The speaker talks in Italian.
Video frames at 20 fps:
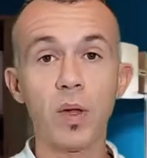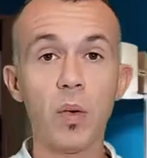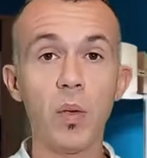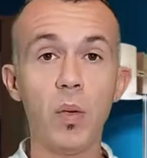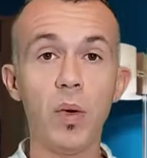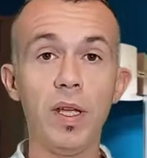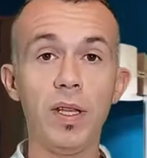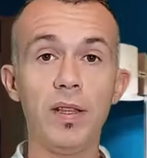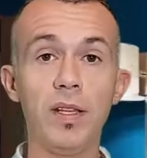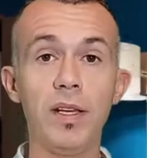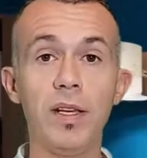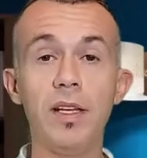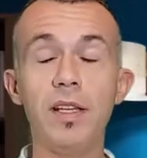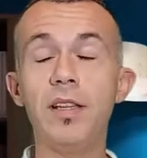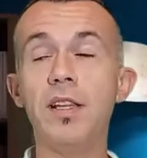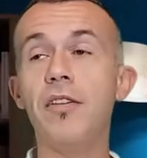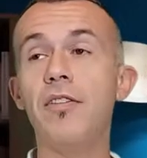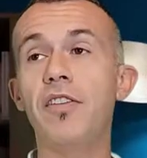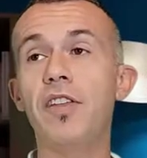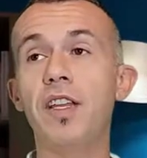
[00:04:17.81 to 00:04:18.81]
Quindi, in
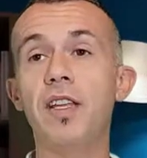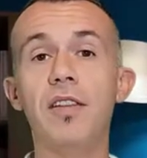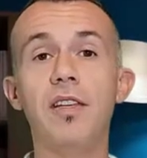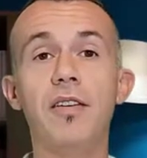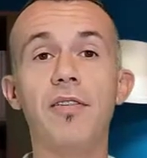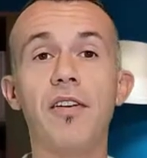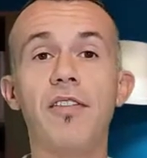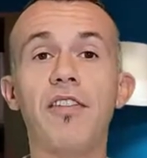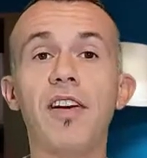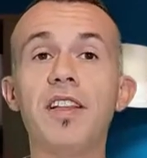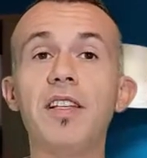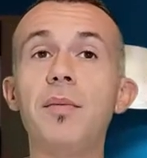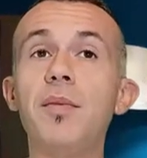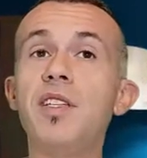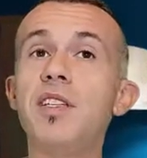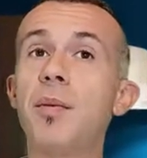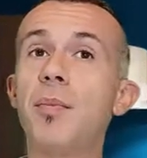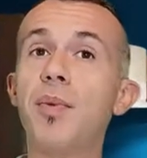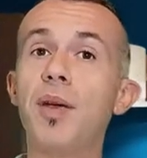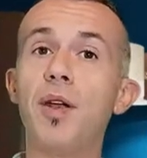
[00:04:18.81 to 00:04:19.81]
definitiva, fatemi
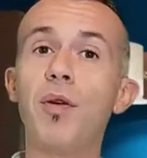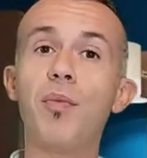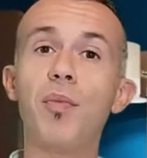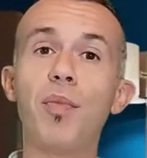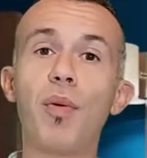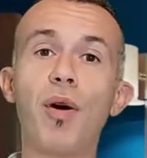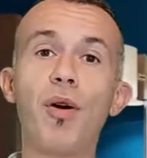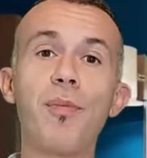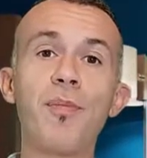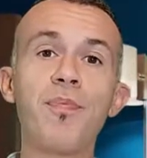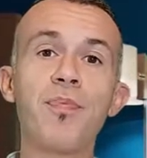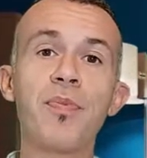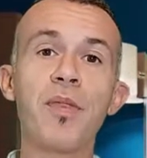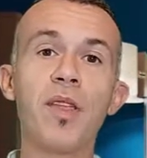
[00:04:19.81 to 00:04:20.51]
sapere un po'